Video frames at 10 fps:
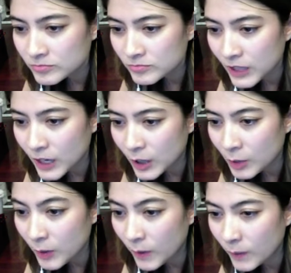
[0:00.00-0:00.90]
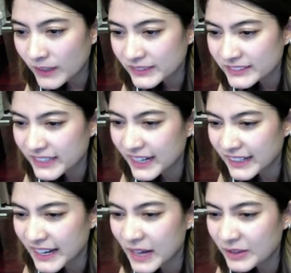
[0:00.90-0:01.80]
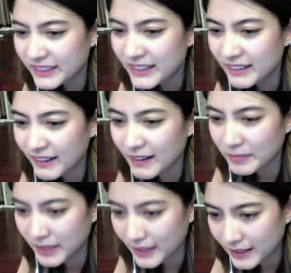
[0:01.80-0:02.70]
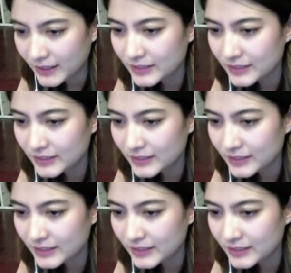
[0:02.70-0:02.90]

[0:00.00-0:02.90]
เขาบอกว่าใส่แล้วเฮียรักมาก